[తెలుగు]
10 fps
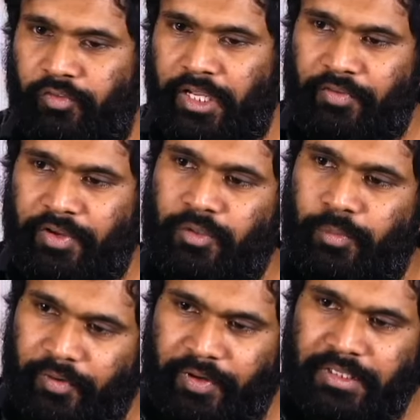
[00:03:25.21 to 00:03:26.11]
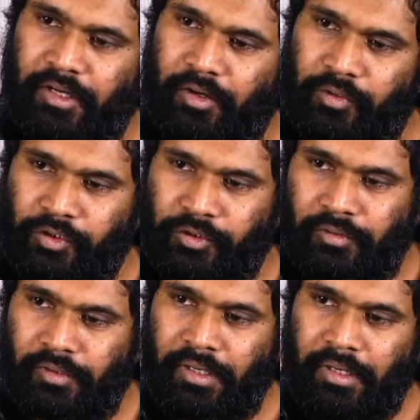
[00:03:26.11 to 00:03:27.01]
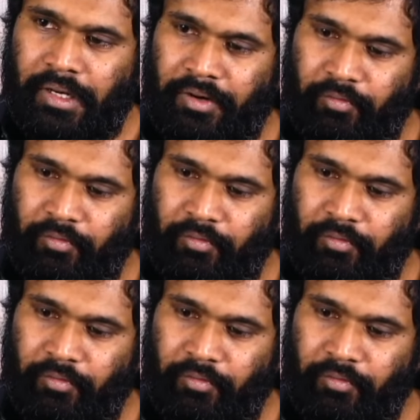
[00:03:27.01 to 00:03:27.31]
విఎఫ్ఎక్స్ సూపర్వైజింగ్ కావచ్చు అండ్